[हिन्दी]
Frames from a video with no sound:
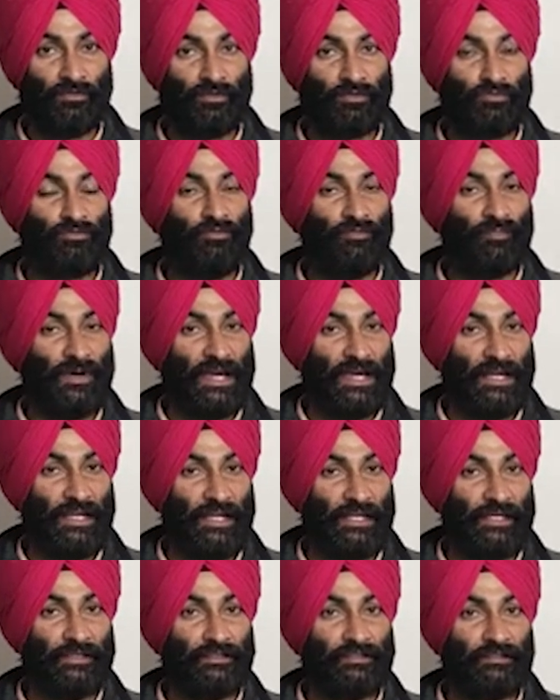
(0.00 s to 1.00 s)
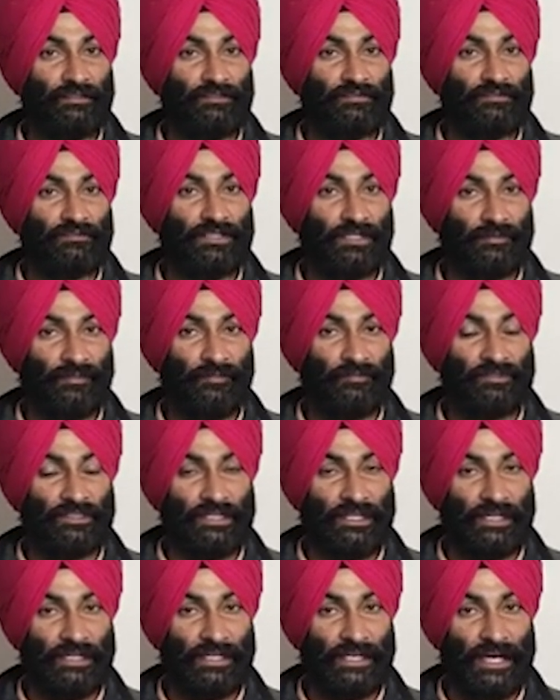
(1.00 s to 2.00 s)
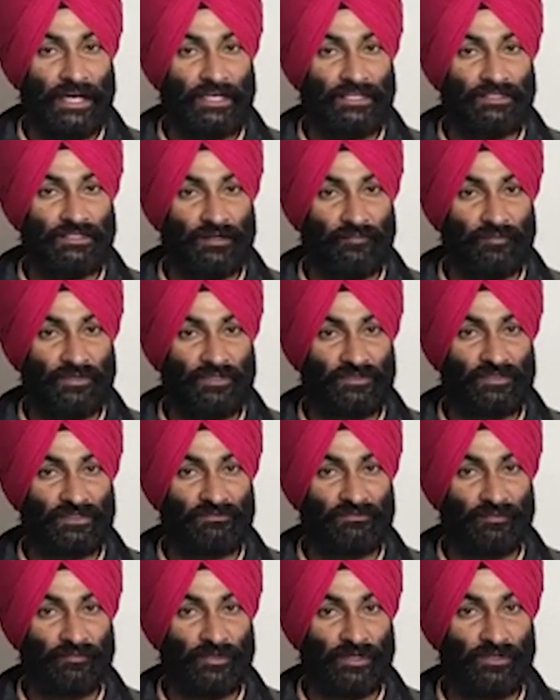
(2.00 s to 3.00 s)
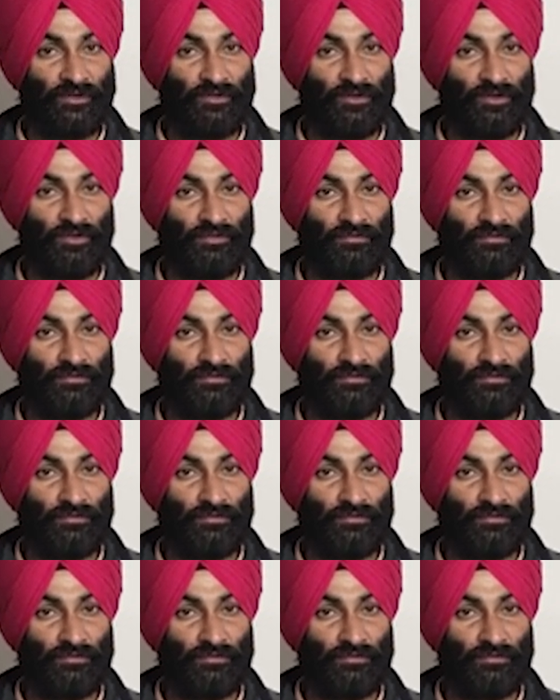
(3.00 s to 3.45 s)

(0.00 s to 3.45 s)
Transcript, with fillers: उनको पहले जब हम दिल्ली आए 26 नवंबर को